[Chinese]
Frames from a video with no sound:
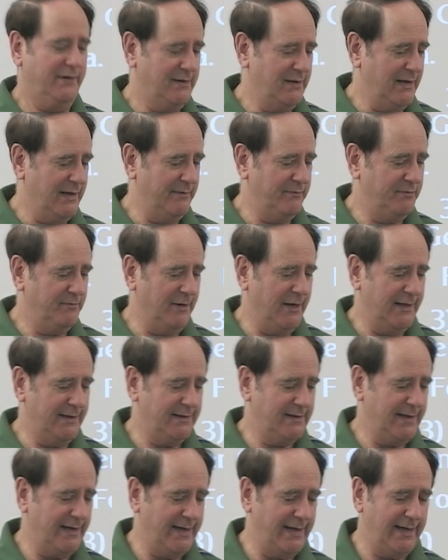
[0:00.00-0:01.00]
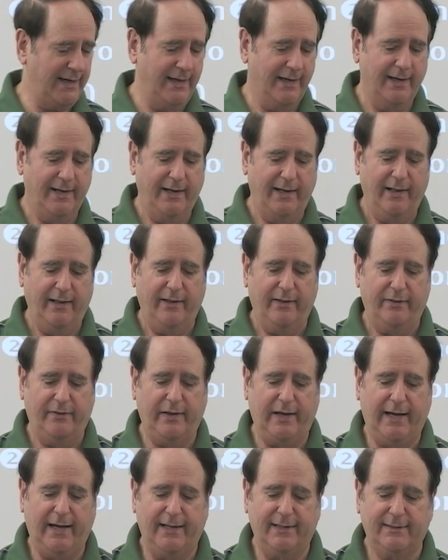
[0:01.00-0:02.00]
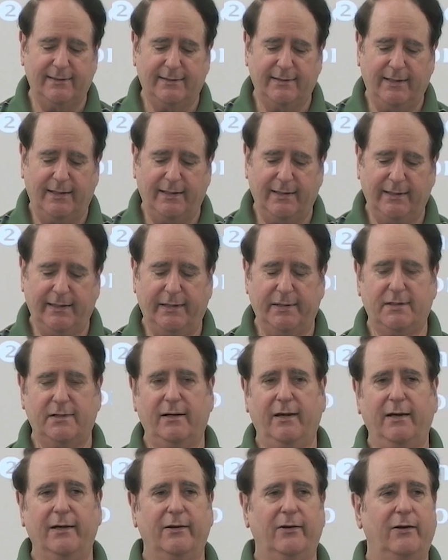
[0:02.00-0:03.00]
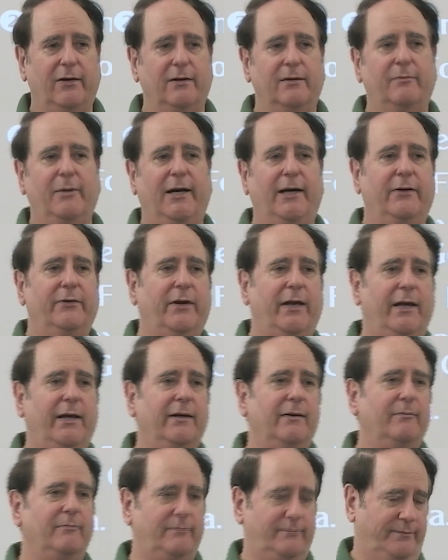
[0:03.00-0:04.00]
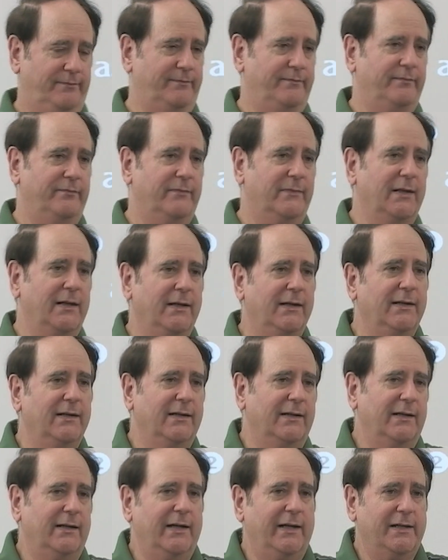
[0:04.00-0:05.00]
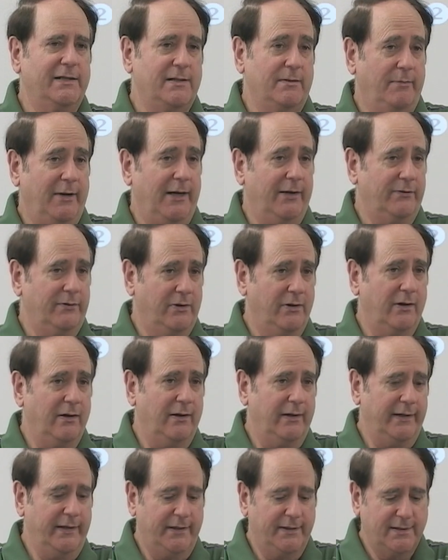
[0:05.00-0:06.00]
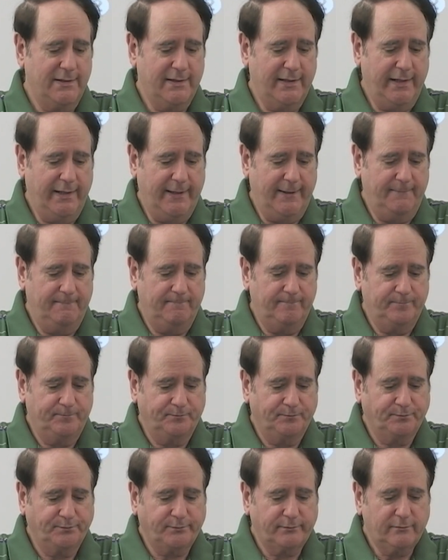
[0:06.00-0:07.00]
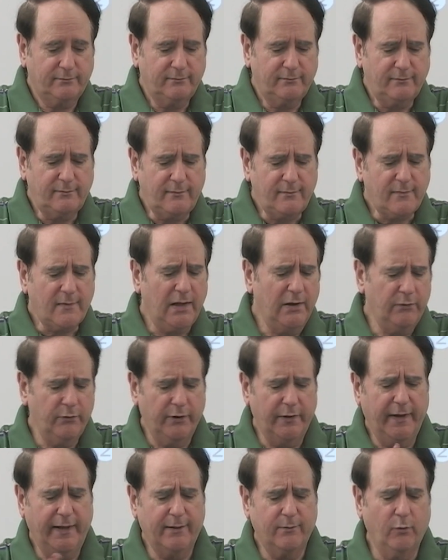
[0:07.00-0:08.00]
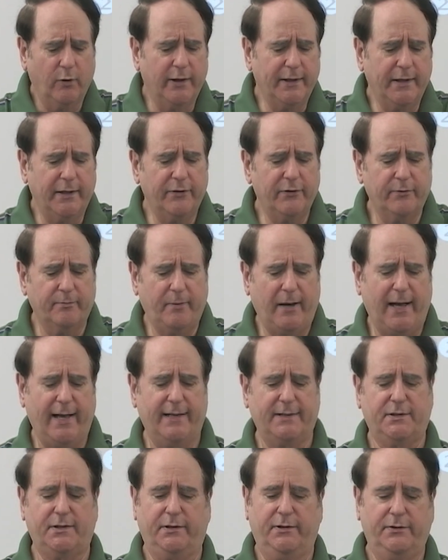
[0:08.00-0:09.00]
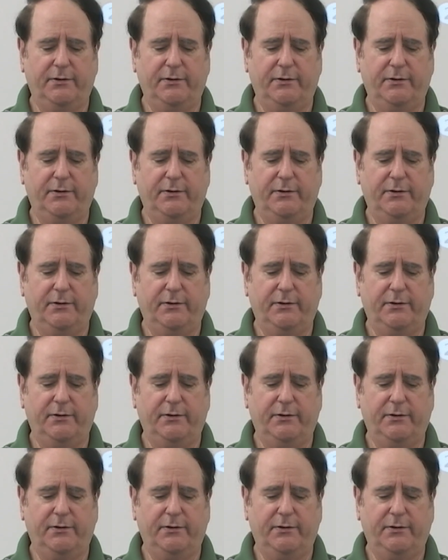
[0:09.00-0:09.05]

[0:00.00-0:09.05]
是他并不是世界的中心，神才是的。还有一处的经文，